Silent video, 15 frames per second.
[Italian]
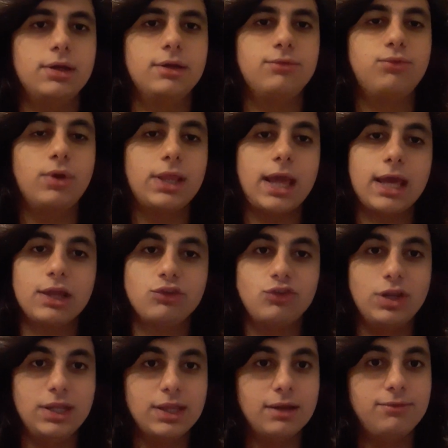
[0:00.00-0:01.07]
eh, fuori dai
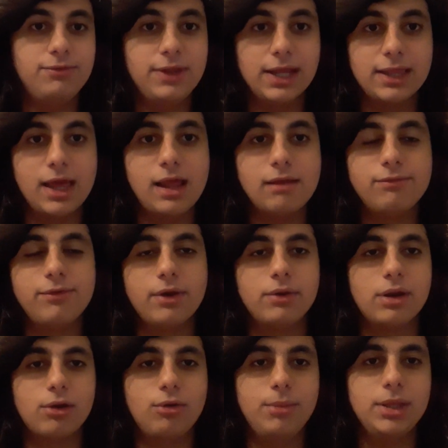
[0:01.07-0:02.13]
cancelli del Philadelphia,
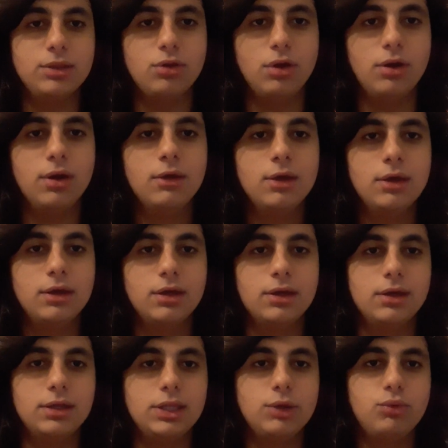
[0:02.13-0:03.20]
un argomento eh,